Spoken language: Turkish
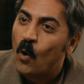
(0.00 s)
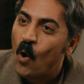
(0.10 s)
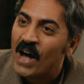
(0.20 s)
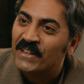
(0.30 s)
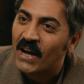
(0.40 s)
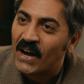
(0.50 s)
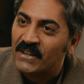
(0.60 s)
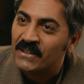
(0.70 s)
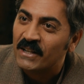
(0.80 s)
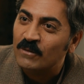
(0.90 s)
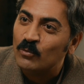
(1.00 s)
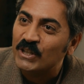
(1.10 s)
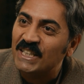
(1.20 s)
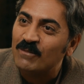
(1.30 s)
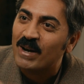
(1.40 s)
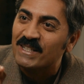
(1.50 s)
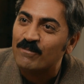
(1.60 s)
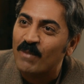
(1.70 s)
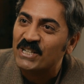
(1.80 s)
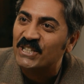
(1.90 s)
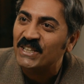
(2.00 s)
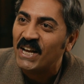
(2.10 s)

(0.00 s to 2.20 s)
O anda anladım bu Yılmaz'ın başının